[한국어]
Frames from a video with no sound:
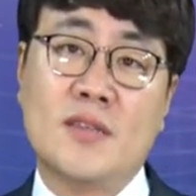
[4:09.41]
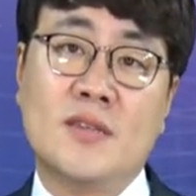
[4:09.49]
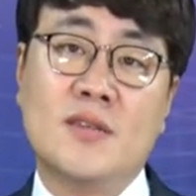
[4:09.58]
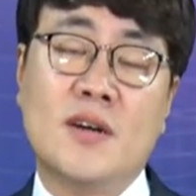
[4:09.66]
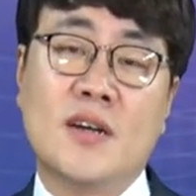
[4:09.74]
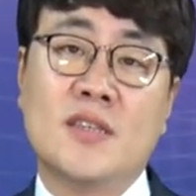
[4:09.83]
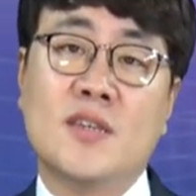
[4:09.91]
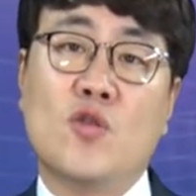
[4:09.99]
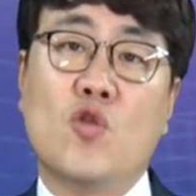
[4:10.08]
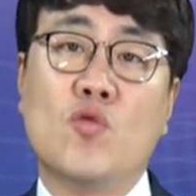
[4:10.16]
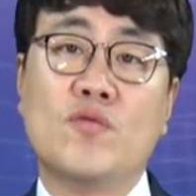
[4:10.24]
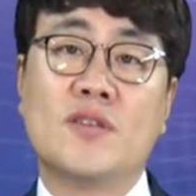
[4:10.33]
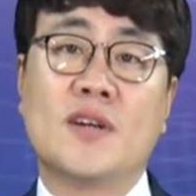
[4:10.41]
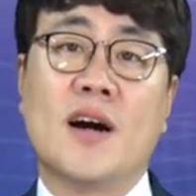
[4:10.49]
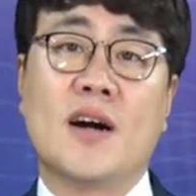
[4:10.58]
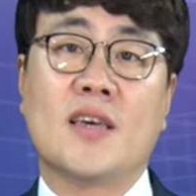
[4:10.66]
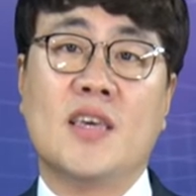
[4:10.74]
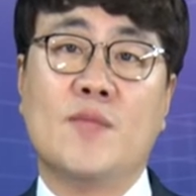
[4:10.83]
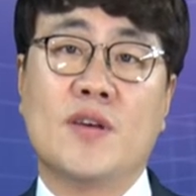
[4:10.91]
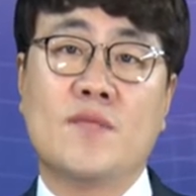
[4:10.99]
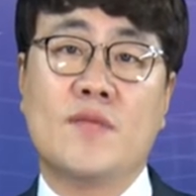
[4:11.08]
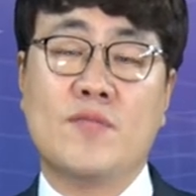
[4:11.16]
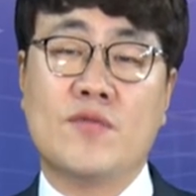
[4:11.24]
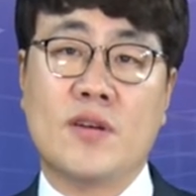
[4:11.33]
지금까지 5분 특강 이마섭
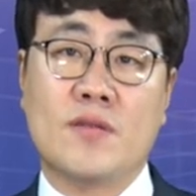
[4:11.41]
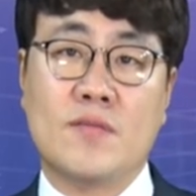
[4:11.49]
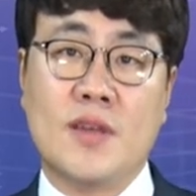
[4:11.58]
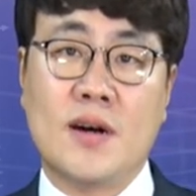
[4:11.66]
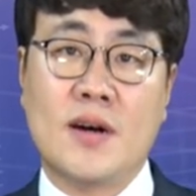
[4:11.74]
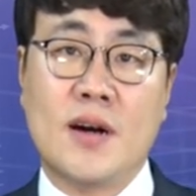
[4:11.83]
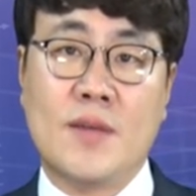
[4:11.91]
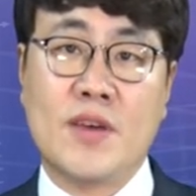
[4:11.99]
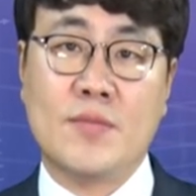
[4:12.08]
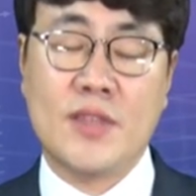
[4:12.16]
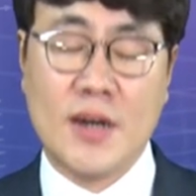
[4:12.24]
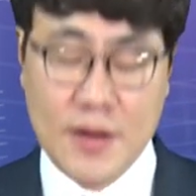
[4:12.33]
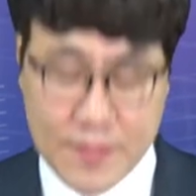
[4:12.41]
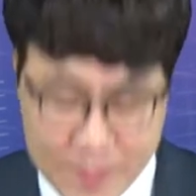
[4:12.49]
세무사였습니다. 감사합니다.